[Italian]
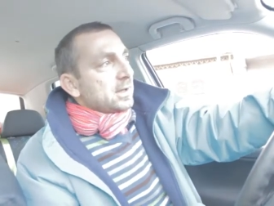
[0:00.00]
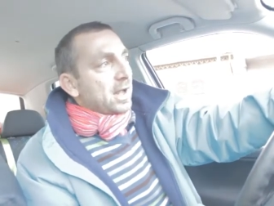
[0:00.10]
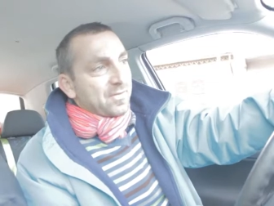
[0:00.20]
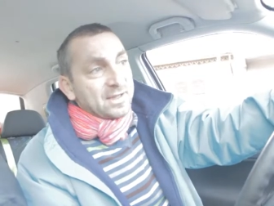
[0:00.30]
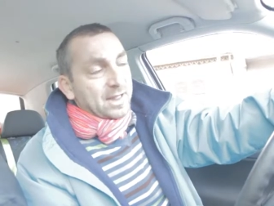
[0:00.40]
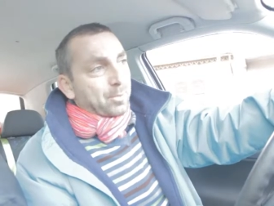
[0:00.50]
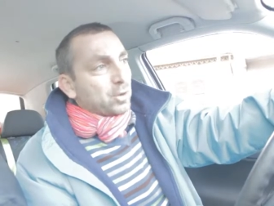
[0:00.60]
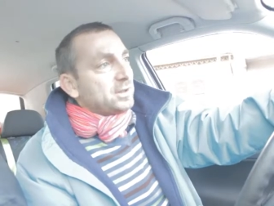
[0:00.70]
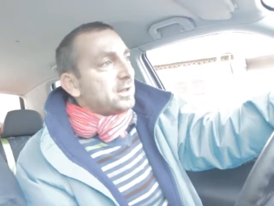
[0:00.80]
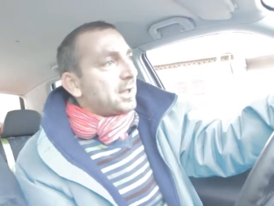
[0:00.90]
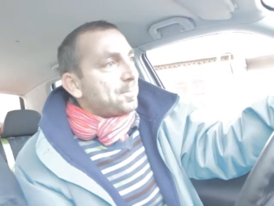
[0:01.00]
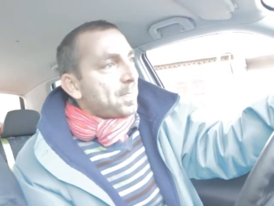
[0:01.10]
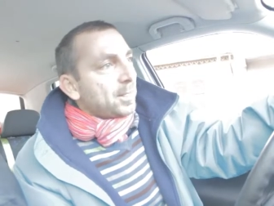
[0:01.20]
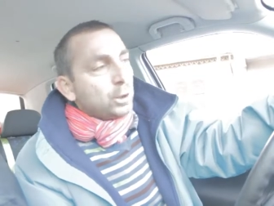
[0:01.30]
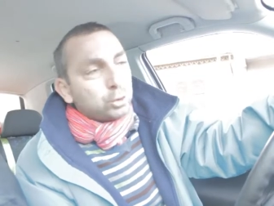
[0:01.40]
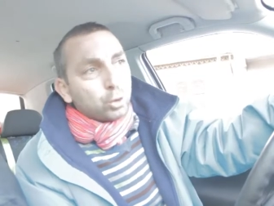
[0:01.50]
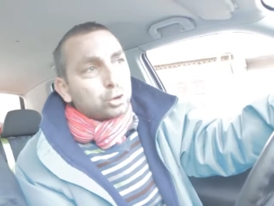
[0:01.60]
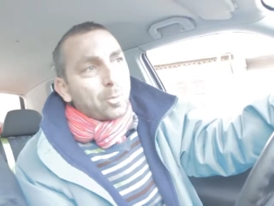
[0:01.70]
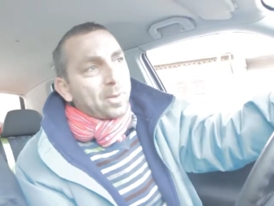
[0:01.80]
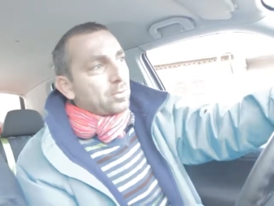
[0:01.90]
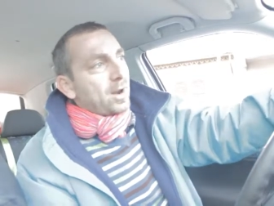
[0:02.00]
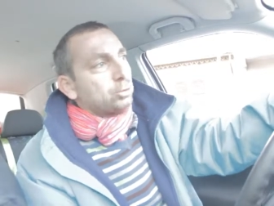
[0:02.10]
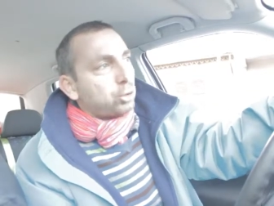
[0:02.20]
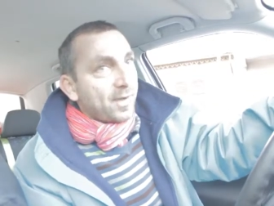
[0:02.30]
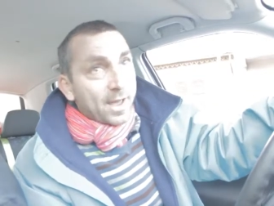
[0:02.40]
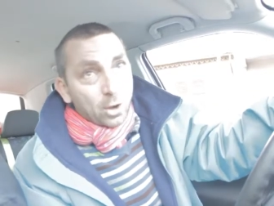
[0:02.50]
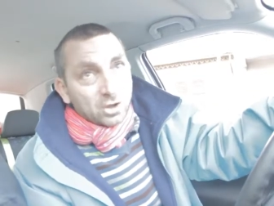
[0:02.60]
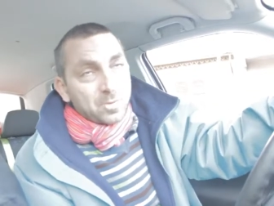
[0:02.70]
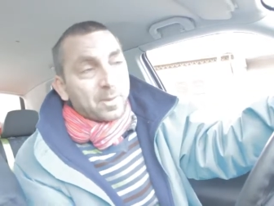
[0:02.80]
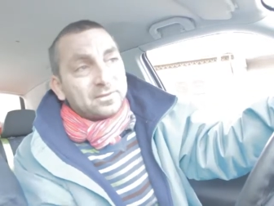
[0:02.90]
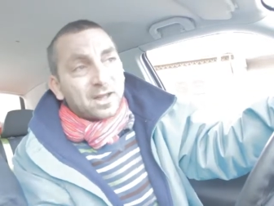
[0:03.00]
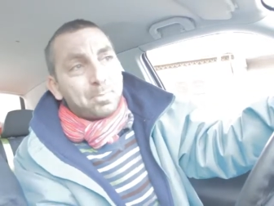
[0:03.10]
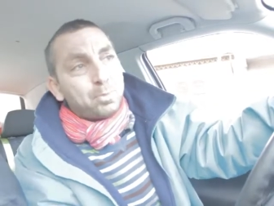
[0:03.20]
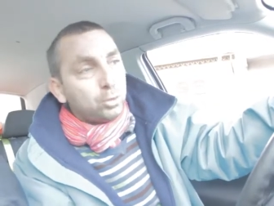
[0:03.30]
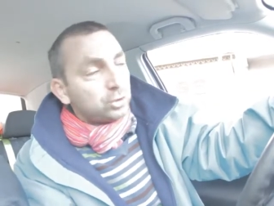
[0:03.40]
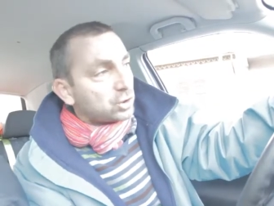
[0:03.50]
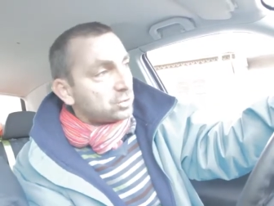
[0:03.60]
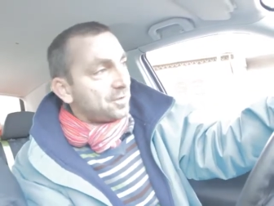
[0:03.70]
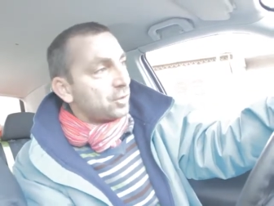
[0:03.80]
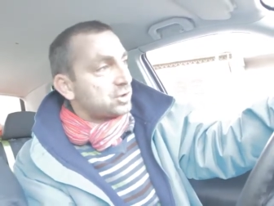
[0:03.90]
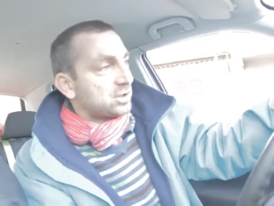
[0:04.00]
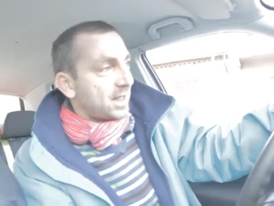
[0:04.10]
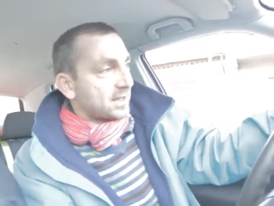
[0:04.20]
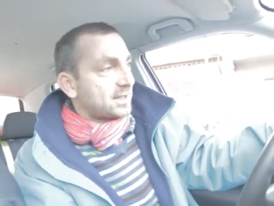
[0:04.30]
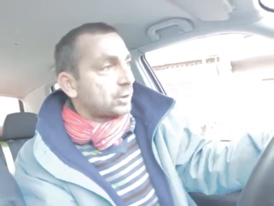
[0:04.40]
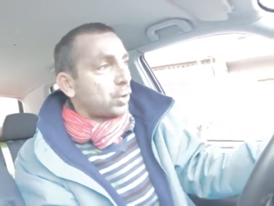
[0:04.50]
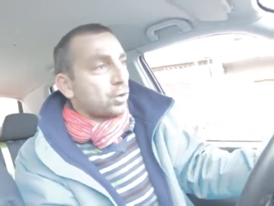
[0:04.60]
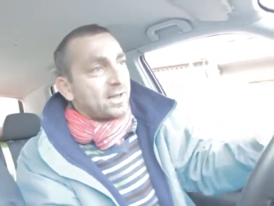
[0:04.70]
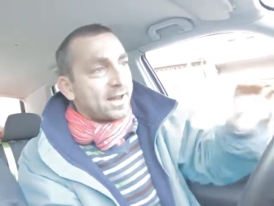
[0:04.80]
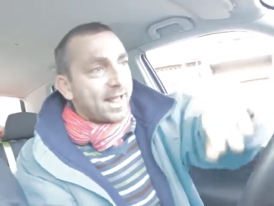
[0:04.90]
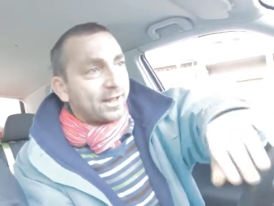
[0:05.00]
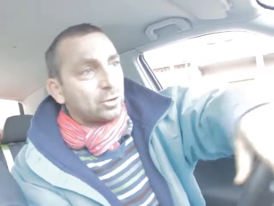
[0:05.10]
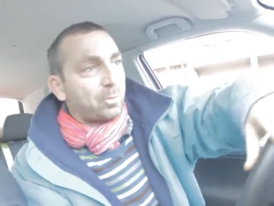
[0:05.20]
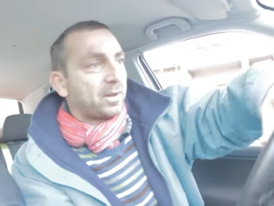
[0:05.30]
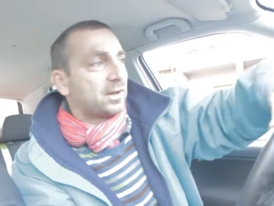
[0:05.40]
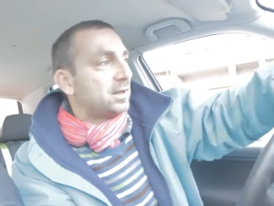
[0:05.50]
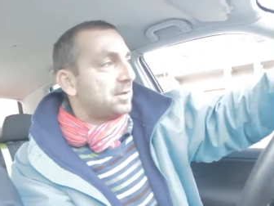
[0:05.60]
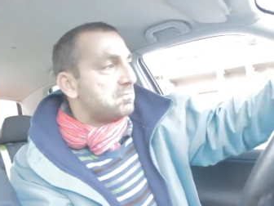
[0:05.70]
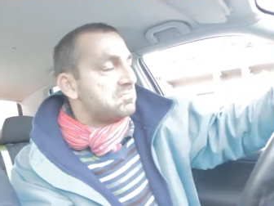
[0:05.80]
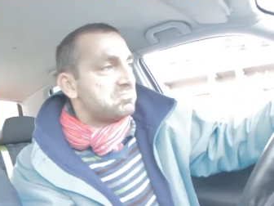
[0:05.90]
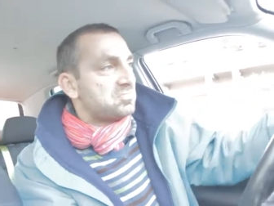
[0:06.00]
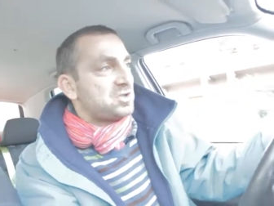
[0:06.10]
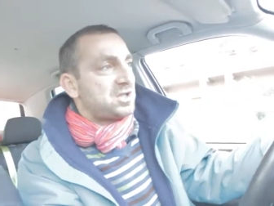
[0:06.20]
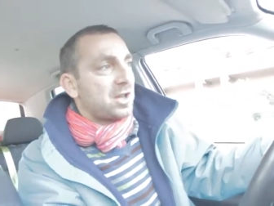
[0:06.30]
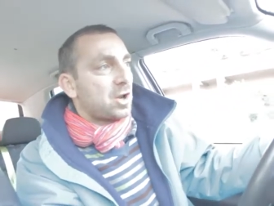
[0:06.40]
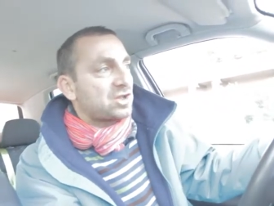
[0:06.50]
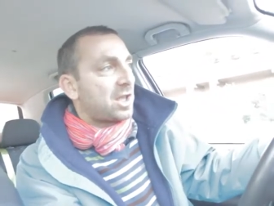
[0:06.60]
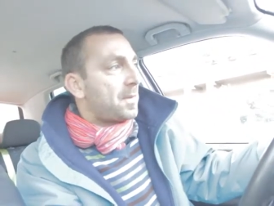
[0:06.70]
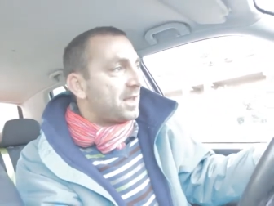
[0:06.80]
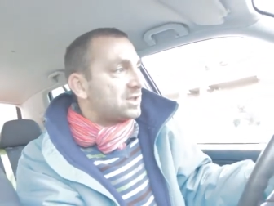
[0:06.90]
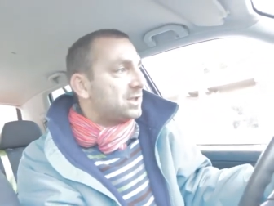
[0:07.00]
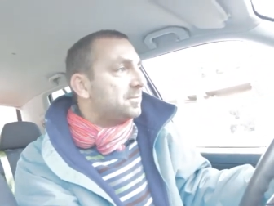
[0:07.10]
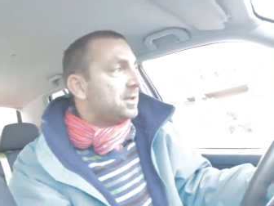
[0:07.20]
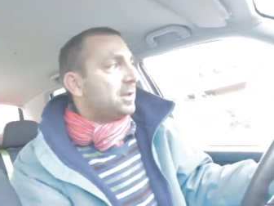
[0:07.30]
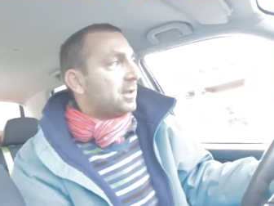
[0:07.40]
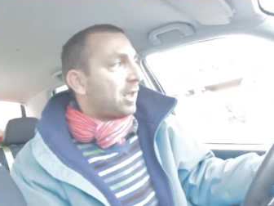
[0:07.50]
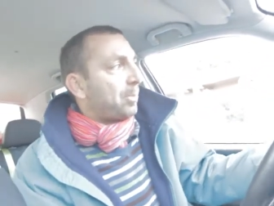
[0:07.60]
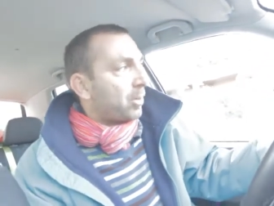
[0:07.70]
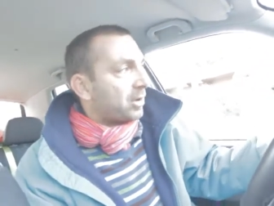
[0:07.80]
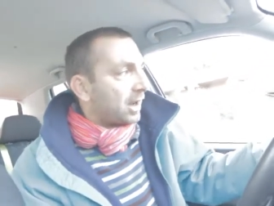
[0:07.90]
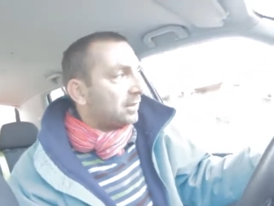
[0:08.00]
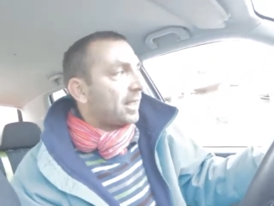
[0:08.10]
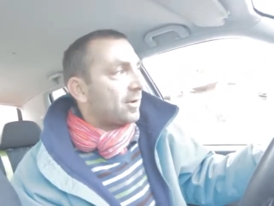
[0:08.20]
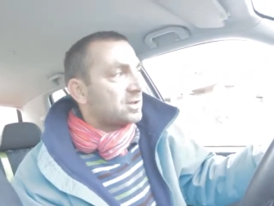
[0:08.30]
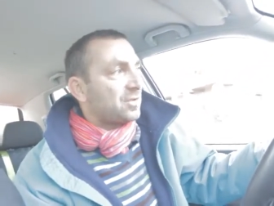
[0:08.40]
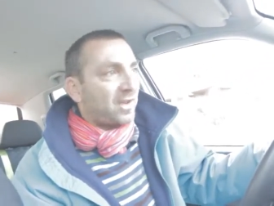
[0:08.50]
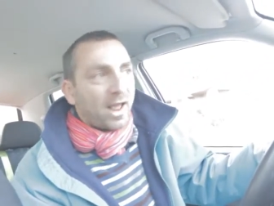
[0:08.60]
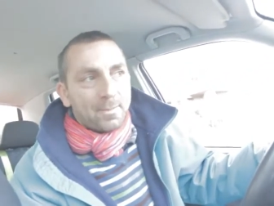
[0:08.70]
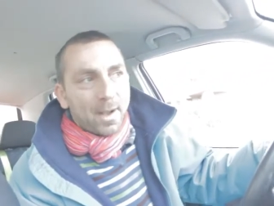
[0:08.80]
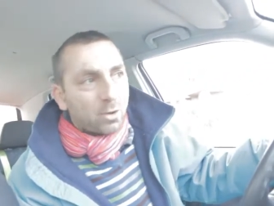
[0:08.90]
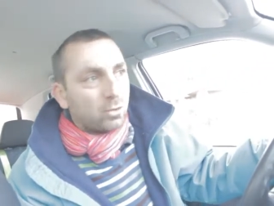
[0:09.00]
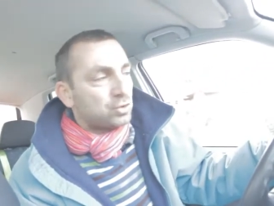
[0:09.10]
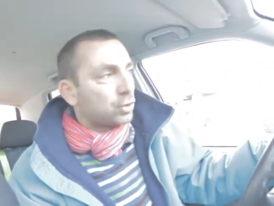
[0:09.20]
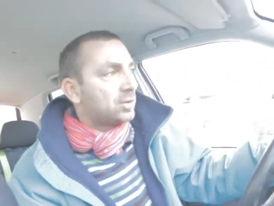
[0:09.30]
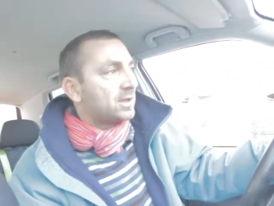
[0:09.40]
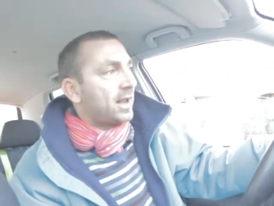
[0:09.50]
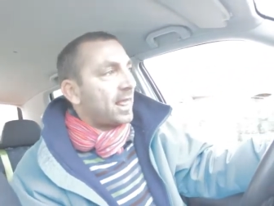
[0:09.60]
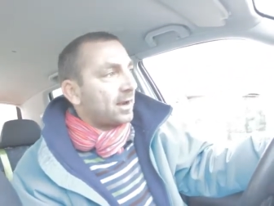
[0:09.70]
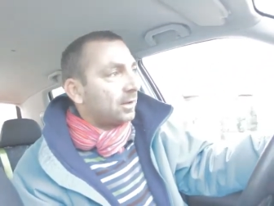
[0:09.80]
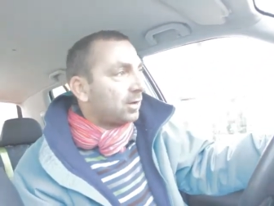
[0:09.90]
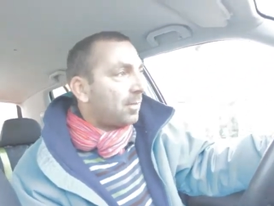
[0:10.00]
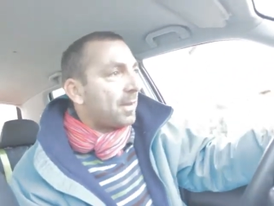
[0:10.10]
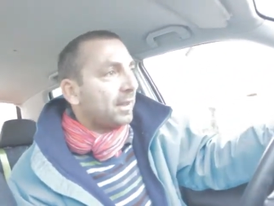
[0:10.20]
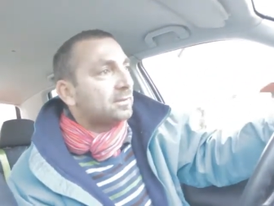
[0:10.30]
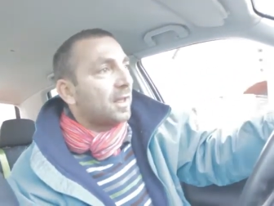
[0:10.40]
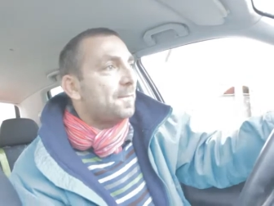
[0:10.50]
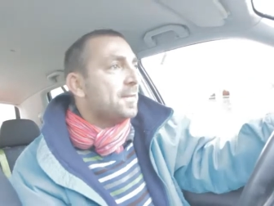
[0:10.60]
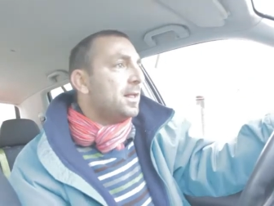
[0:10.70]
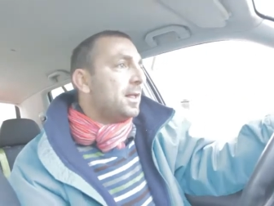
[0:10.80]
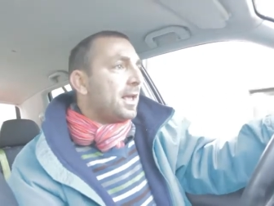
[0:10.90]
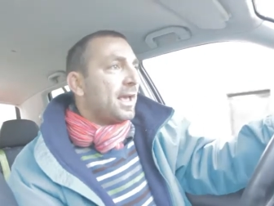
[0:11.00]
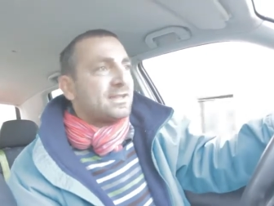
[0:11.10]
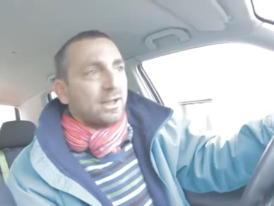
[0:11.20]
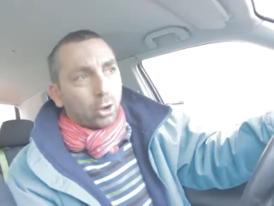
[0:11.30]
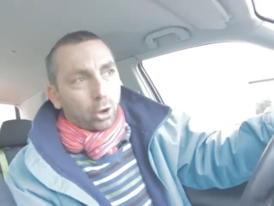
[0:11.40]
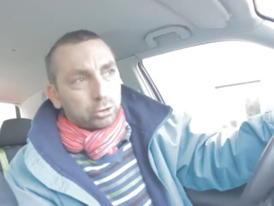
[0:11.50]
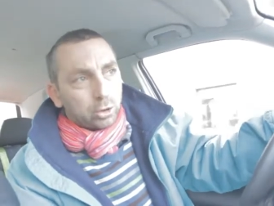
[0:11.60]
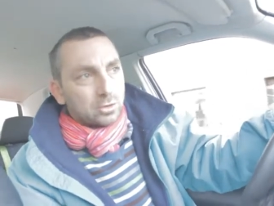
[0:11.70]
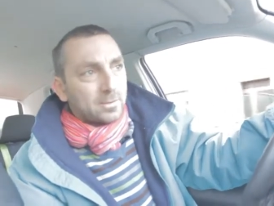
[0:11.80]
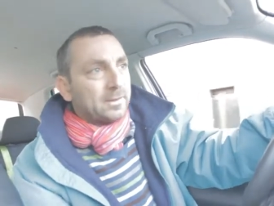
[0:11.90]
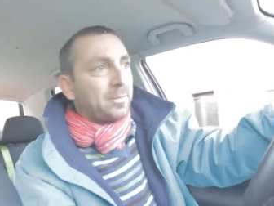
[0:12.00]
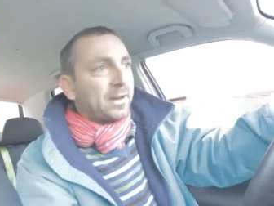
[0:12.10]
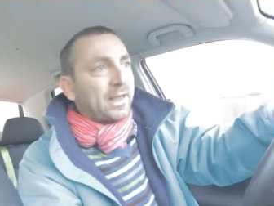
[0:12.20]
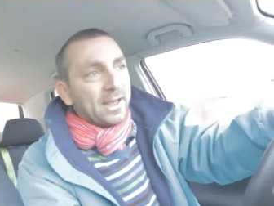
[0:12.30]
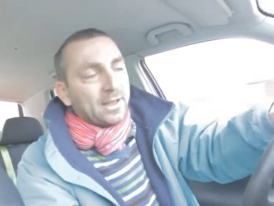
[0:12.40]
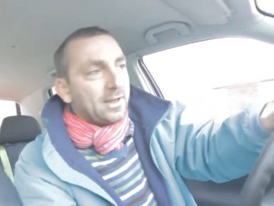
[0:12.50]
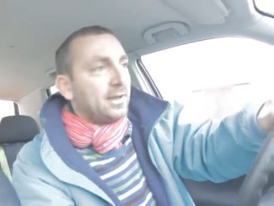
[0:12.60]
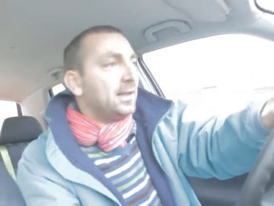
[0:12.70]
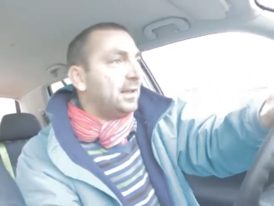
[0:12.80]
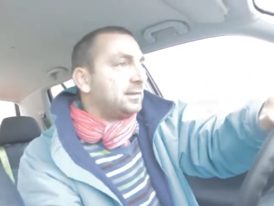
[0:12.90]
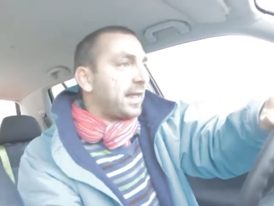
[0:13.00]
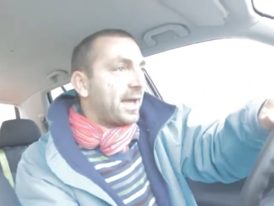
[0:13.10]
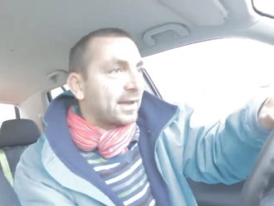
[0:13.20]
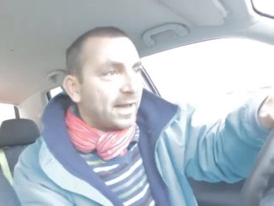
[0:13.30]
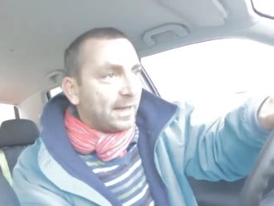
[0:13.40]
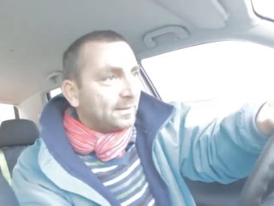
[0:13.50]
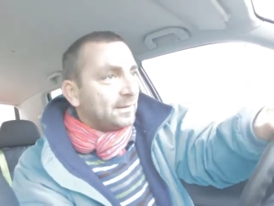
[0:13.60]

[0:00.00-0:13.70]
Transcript: la vita politica. Il tutto per un autovelox, per tre punti su di velocità, è stato condannato per mm, sì e no sei mesi, che poi in realtà non si farà manco un giorno di galera naturalmente, e si è tolto l'Ungheria, perché in Inghilterra